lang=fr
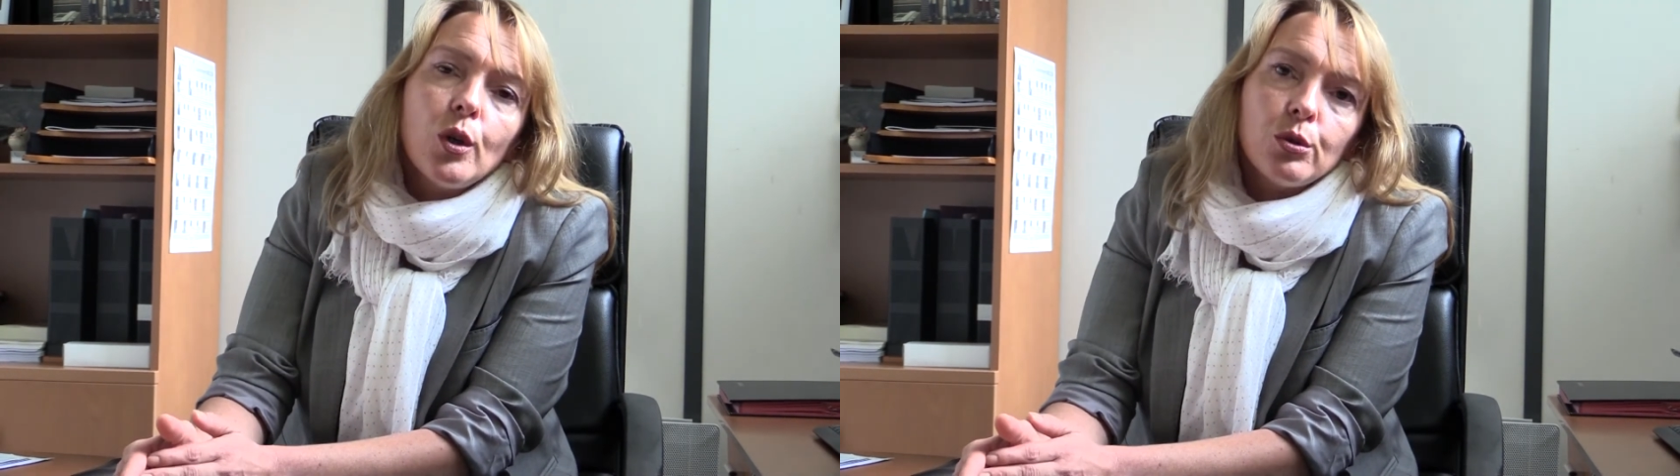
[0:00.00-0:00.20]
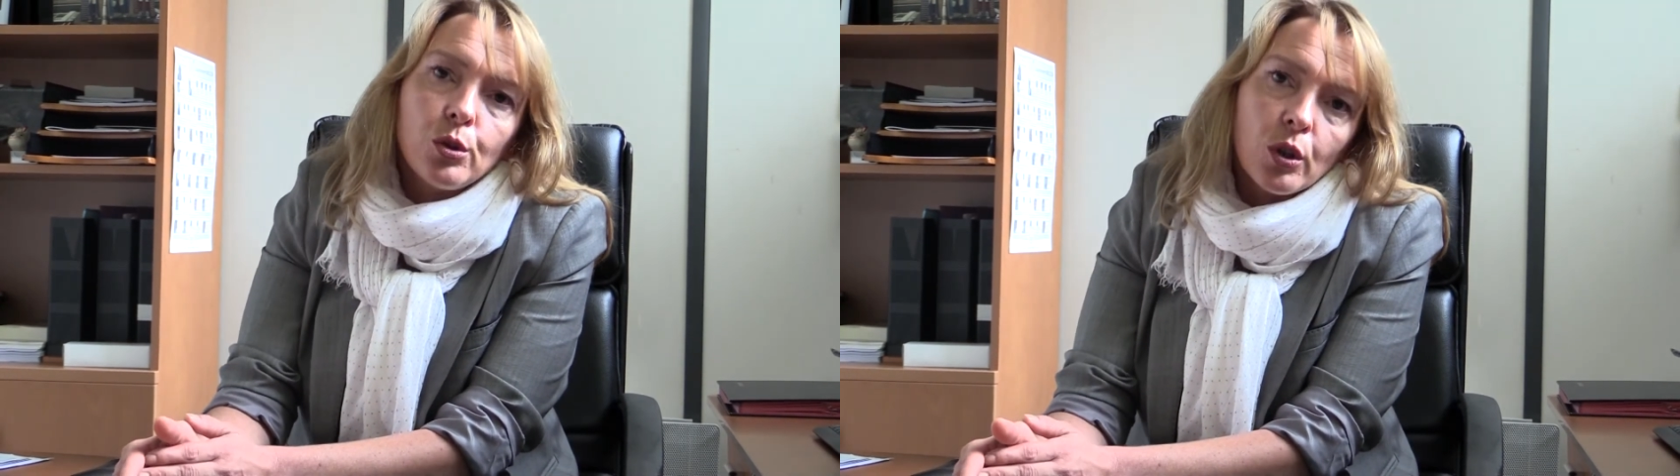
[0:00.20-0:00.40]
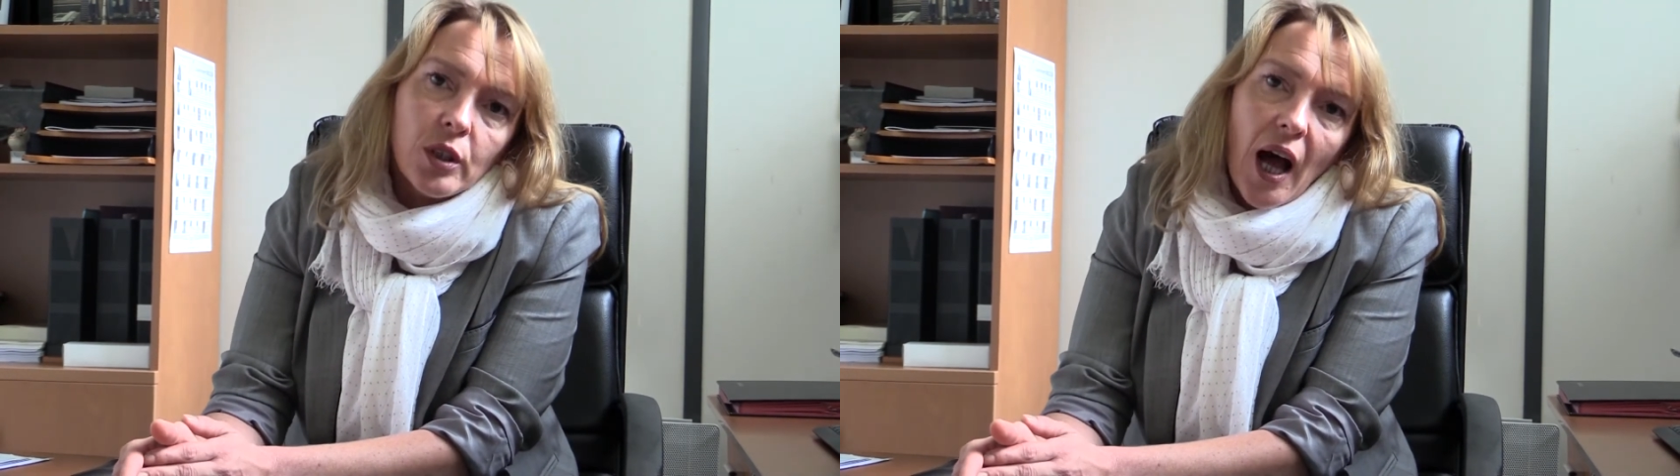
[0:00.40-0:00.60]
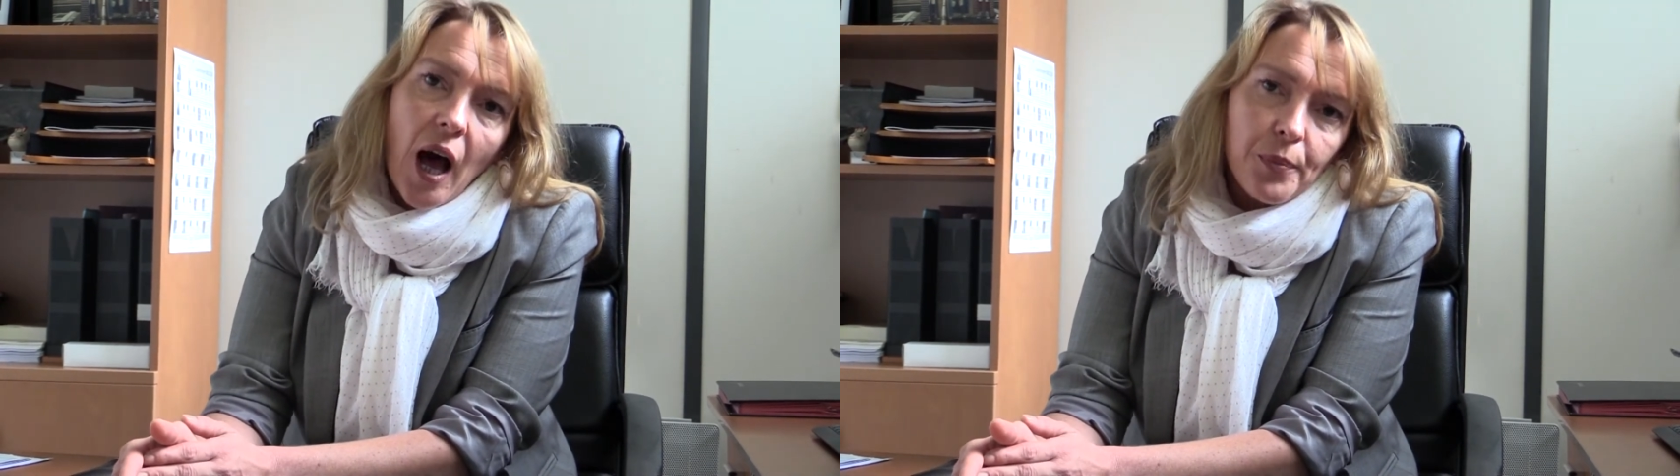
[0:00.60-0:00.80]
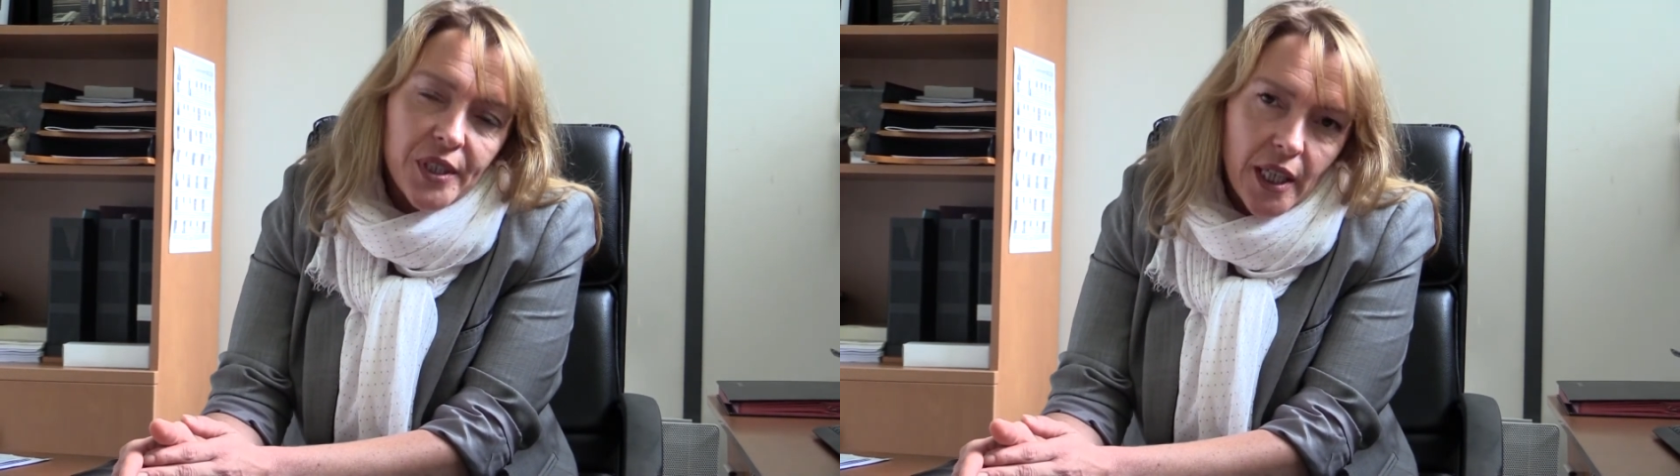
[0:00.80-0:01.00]
de notre
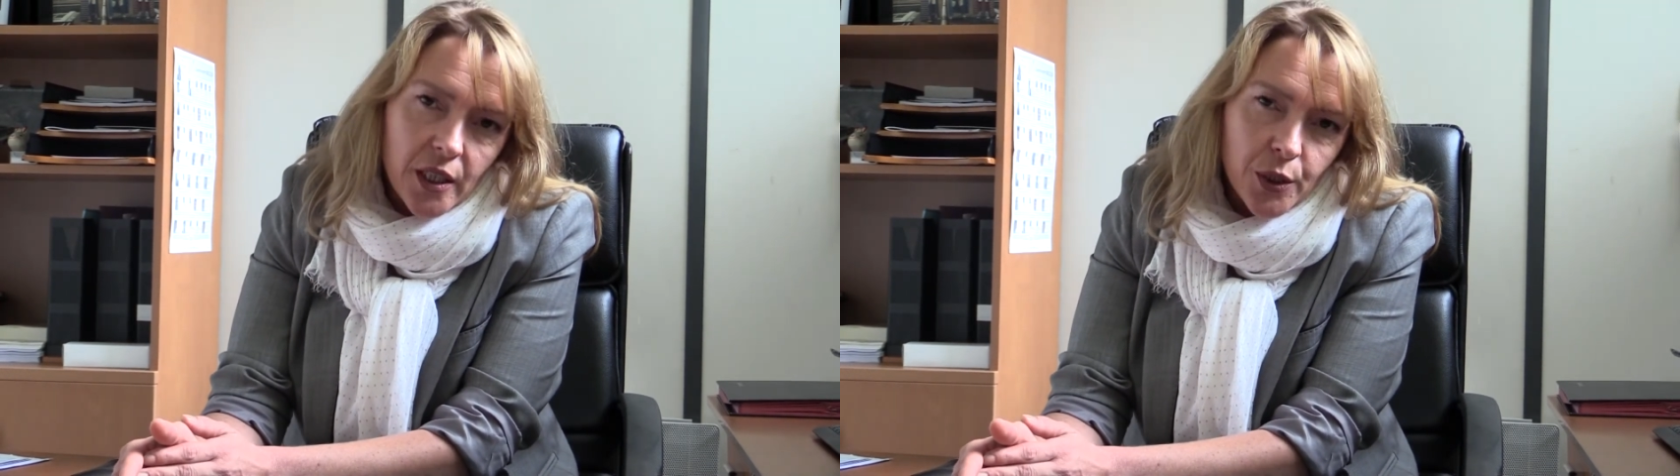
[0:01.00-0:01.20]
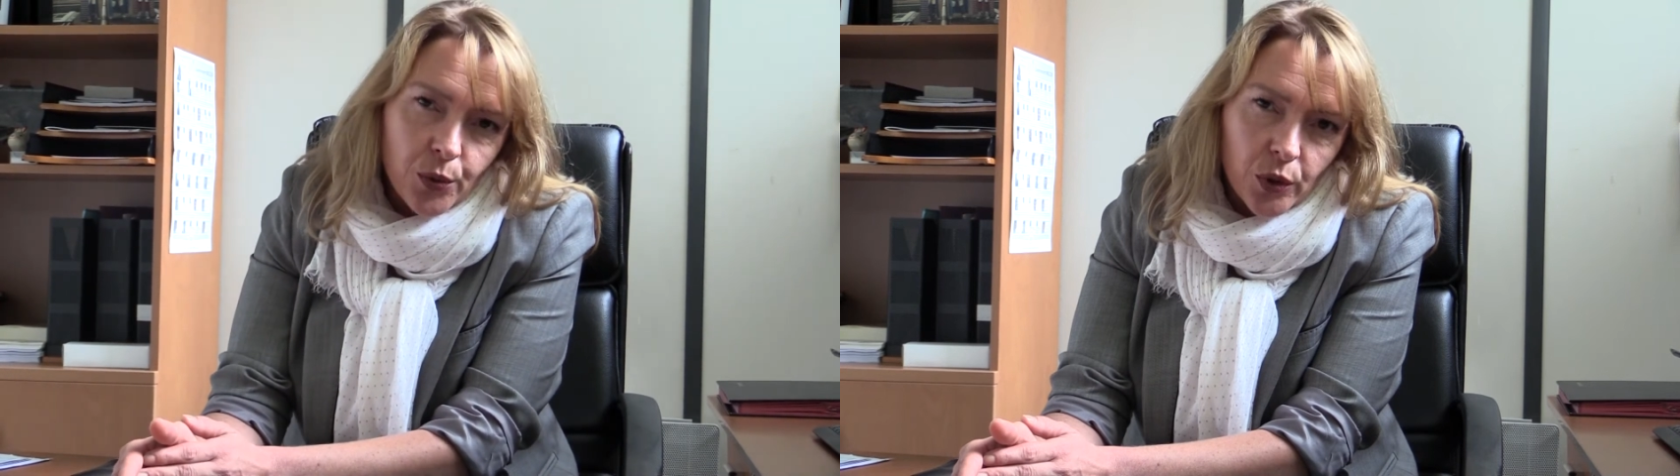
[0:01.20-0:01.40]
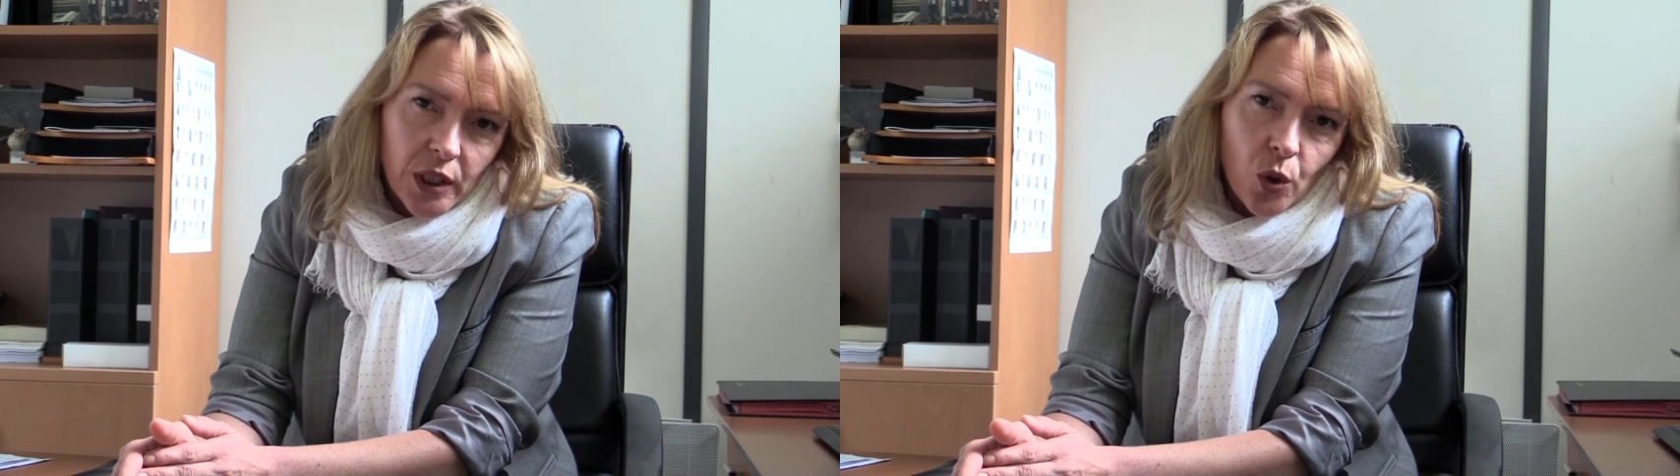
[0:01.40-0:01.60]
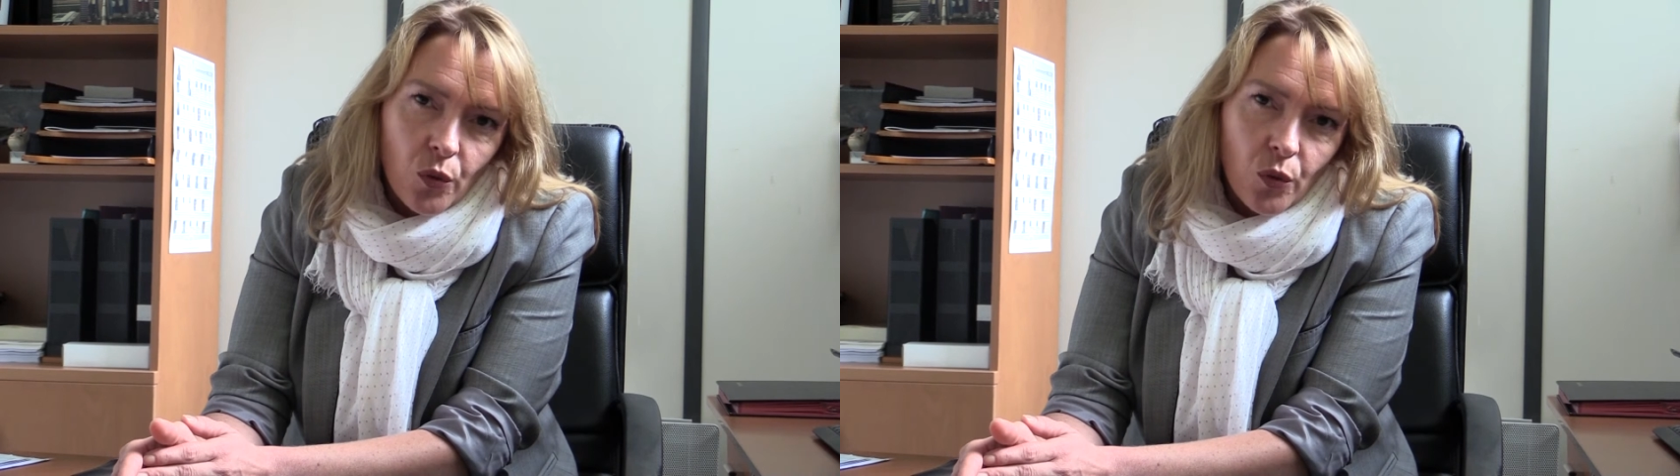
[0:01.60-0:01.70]
implication dans cette